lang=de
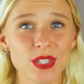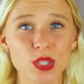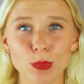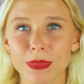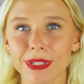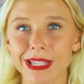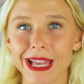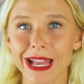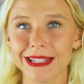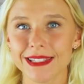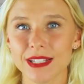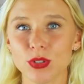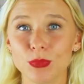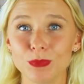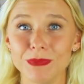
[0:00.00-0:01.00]
zum
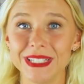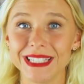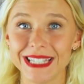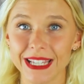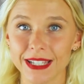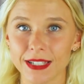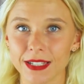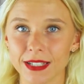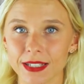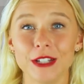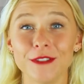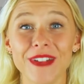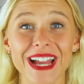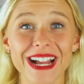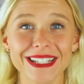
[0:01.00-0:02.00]
Miträtseln und Mitdenken.
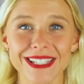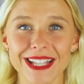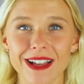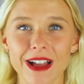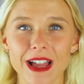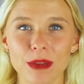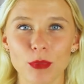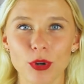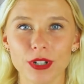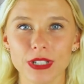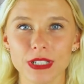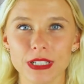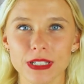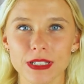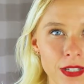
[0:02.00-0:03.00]
Wer hat Sarah ermordet?